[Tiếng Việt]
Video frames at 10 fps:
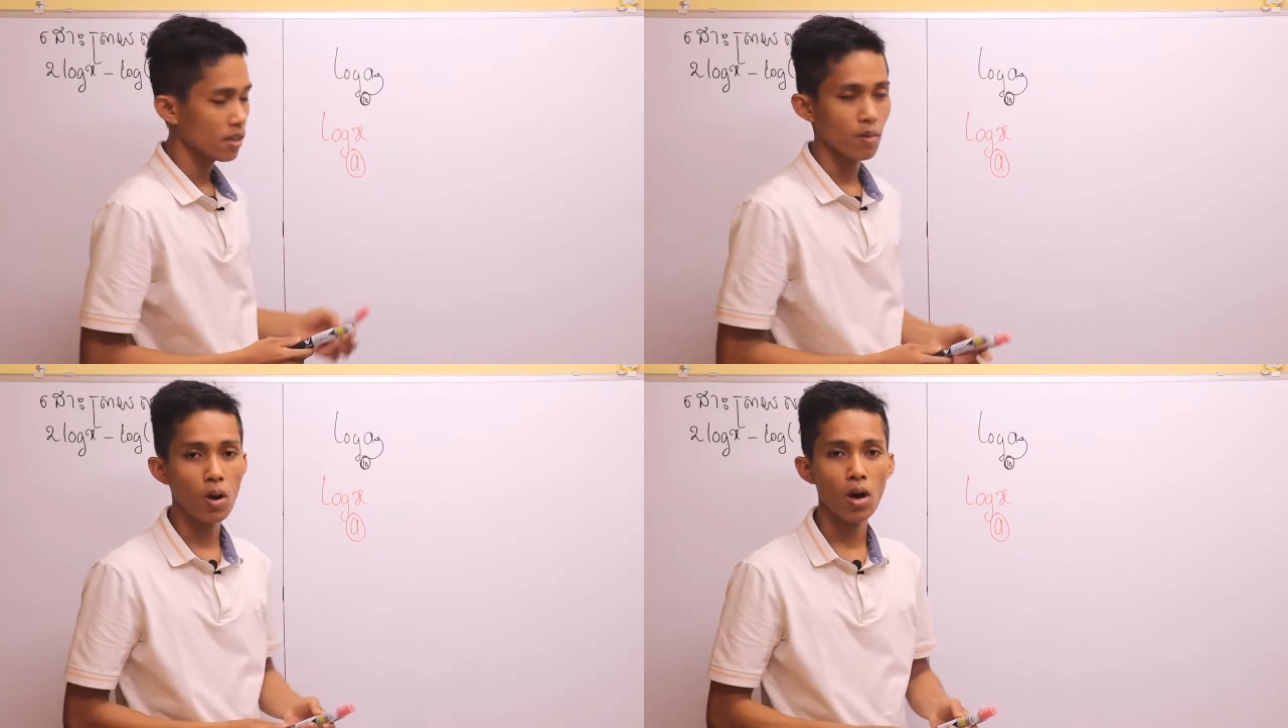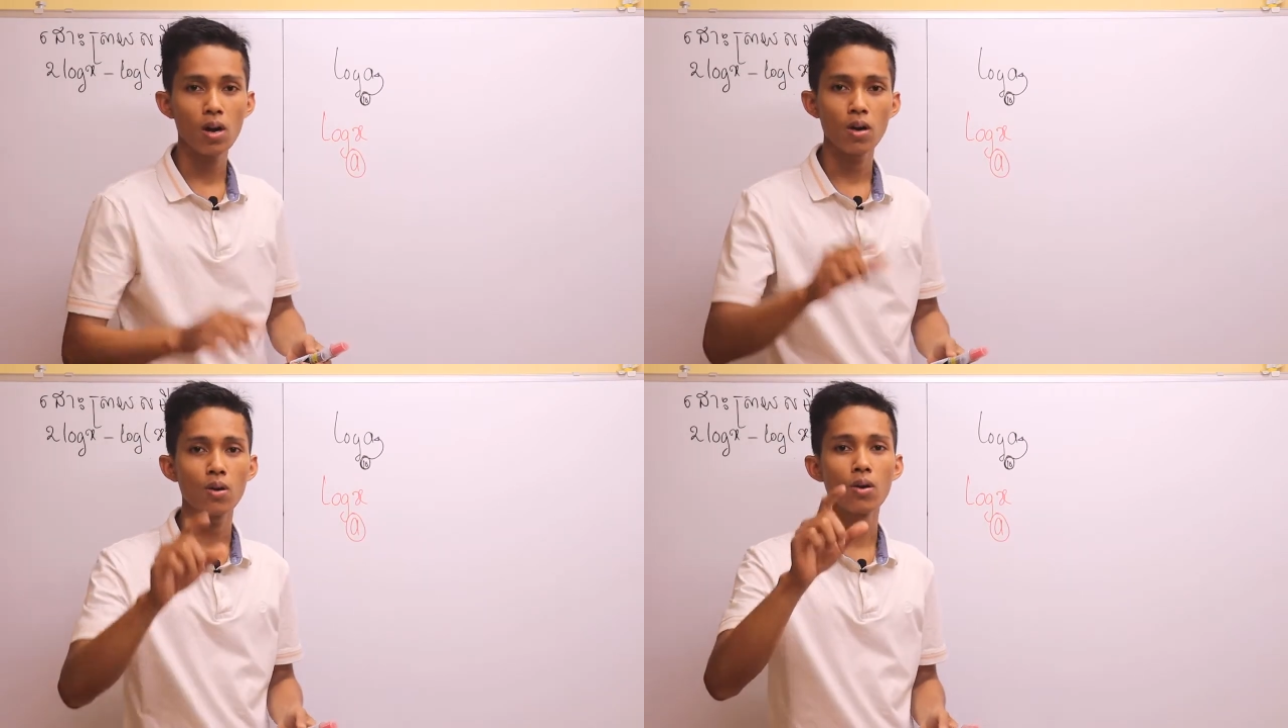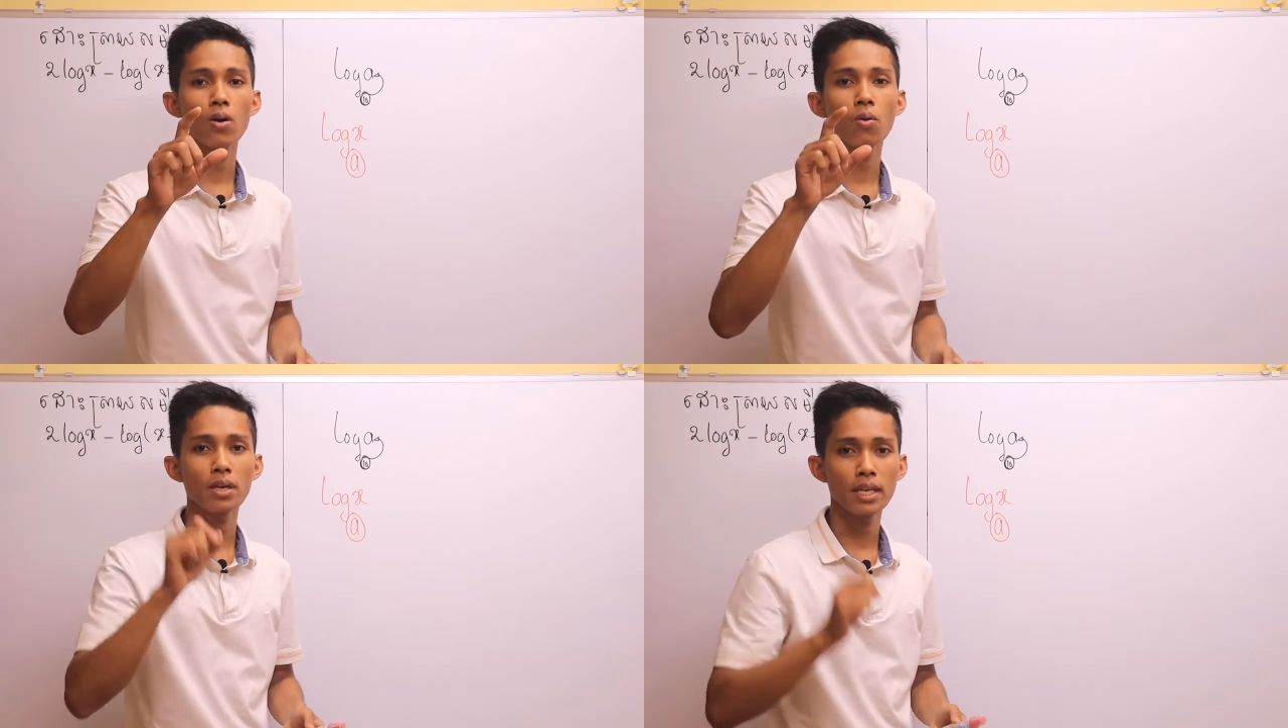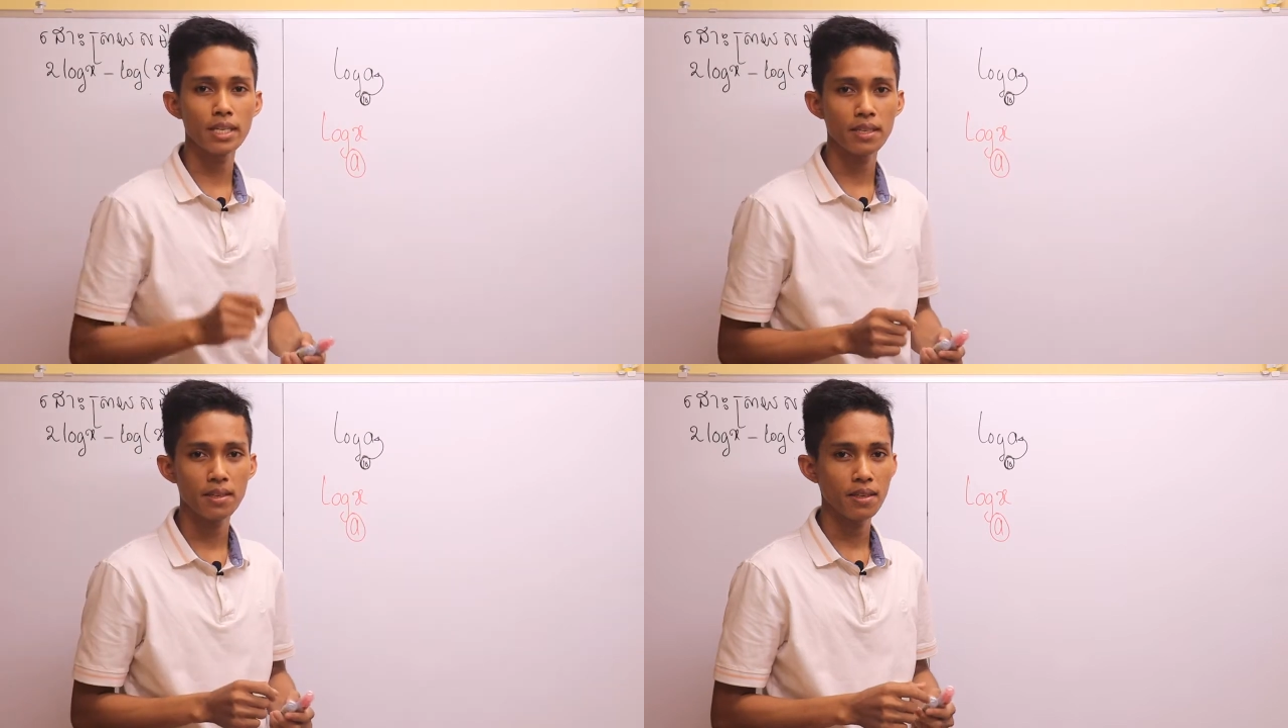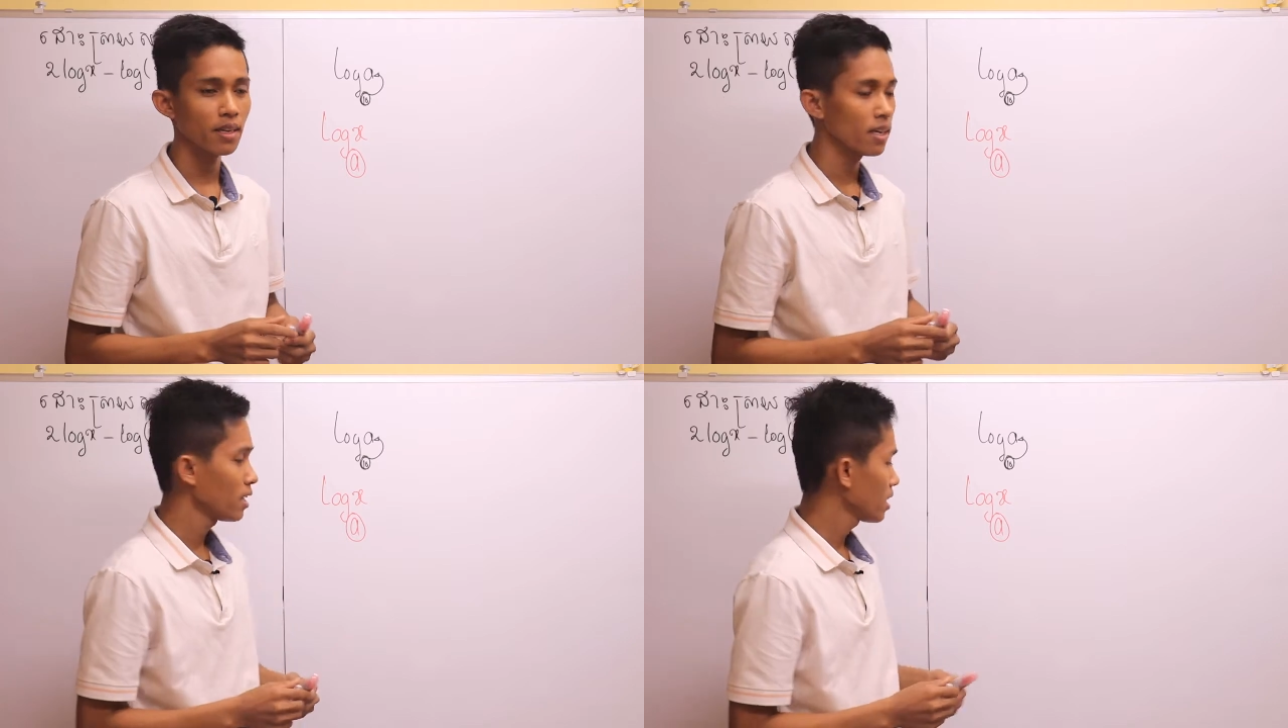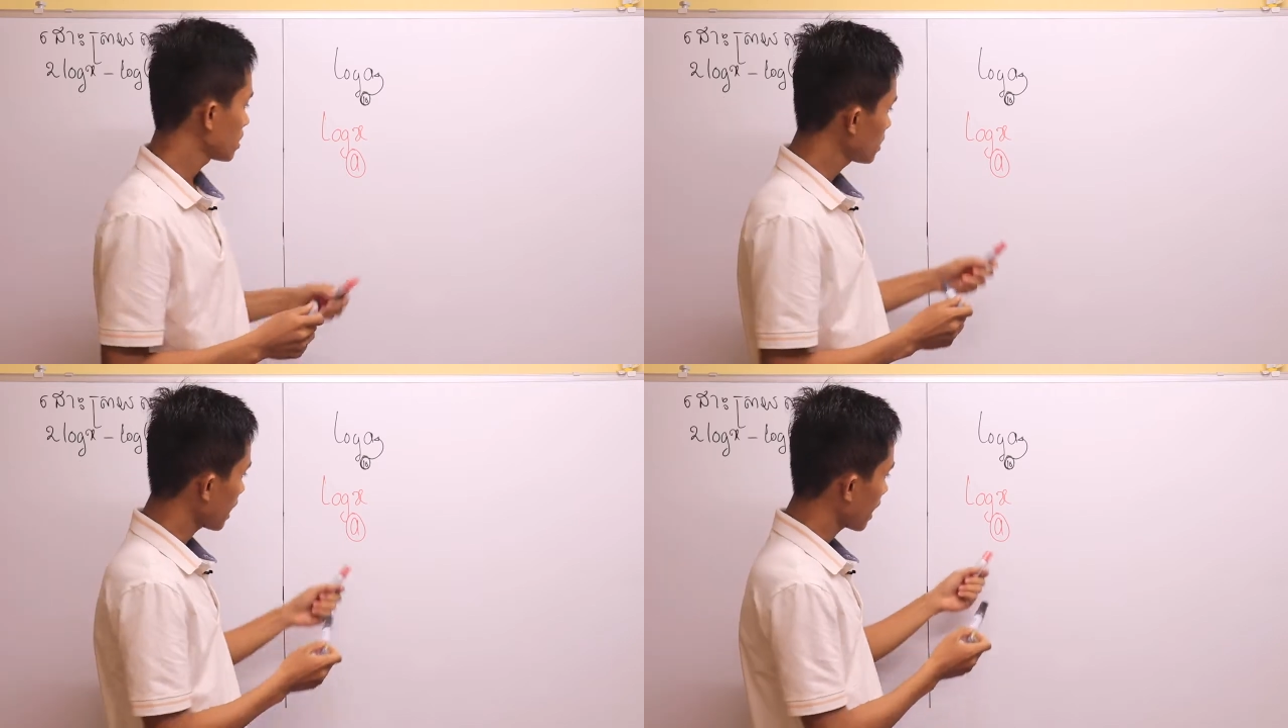robot lô cà rít cứ